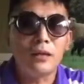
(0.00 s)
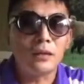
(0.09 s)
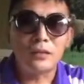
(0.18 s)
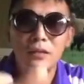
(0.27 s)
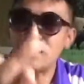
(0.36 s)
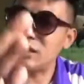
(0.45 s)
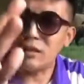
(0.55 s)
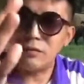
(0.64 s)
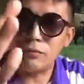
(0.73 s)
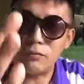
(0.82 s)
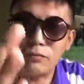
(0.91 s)
呃，那
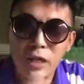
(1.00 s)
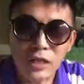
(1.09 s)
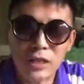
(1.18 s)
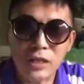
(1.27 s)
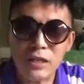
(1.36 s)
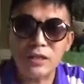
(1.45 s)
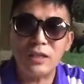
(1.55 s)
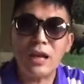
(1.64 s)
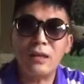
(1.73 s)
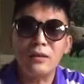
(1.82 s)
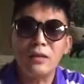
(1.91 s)
个王岐山更
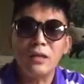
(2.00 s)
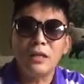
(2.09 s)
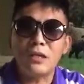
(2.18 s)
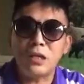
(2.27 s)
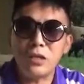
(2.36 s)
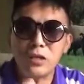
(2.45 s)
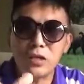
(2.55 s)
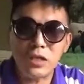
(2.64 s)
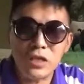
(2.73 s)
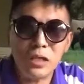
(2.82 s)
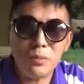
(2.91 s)
贪。其实
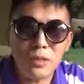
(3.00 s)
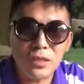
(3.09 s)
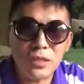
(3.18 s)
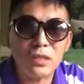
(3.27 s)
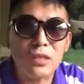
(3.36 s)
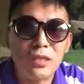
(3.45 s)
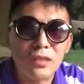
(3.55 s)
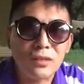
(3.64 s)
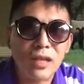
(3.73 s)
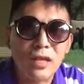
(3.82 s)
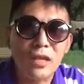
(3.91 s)
习近平自
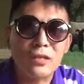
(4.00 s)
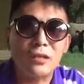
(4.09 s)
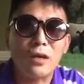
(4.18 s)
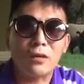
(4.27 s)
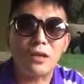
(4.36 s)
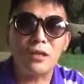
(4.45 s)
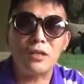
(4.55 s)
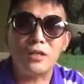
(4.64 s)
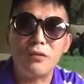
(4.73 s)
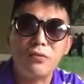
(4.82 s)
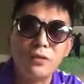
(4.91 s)
己他也知道，他的
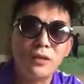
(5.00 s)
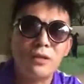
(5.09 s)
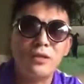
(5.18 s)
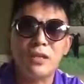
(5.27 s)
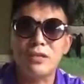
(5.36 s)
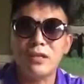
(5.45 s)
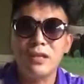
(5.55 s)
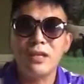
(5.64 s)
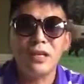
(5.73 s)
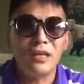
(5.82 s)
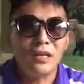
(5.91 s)
姐夫、他的姐姐
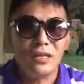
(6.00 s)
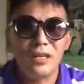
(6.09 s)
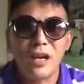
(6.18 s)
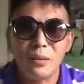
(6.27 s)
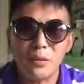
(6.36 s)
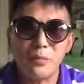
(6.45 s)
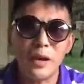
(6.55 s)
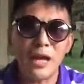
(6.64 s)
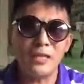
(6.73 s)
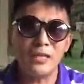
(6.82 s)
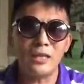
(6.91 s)
也是不
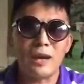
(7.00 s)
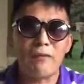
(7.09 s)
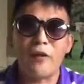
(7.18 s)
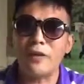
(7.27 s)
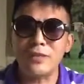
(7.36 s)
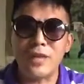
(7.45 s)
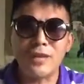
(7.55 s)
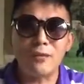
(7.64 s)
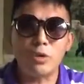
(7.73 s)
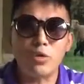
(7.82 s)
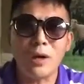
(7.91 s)
干净的，房地产
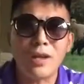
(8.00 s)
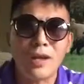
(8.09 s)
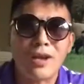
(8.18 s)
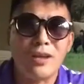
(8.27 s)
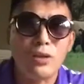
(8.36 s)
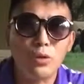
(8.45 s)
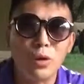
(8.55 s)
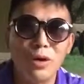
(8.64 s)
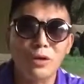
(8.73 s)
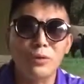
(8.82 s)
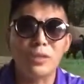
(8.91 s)
当中赚了很
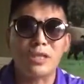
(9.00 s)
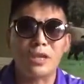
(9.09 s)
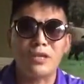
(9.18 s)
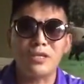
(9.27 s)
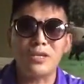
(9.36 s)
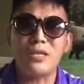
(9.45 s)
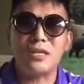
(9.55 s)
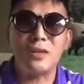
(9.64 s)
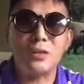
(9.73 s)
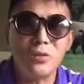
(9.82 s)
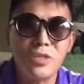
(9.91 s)
多很多的钱，这些
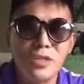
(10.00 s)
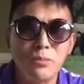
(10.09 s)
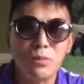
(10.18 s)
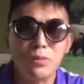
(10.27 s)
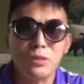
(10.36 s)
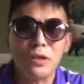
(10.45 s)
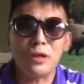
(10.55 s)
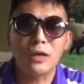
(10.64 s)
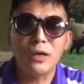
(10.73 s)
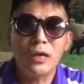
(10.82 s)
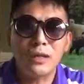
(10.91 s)
钱都是经不住推销
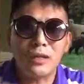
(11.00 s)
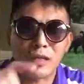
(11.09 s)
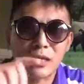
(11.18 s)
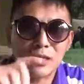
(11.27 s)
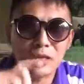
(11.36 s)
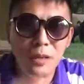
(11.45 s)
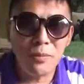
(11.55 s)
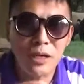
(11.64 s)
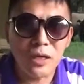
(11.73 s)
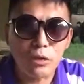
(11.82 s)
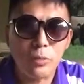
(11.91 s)
的。那在这
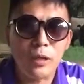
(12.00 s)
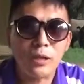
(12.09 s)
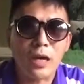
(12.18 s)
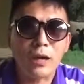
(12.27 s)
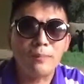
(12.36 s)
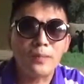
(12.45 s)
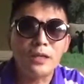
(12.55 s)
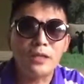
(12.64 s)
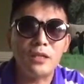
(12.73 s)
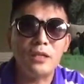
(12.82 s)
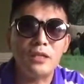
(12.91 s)
么一个局面下，
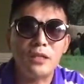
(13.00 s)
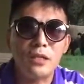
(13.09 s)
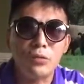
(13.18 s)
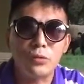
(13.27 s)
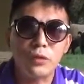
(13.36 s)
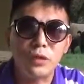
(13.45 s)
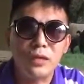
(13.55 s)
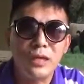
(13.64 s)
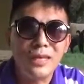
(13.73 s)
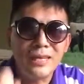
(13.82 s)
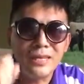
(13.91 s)
习习主
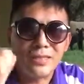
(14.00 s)
席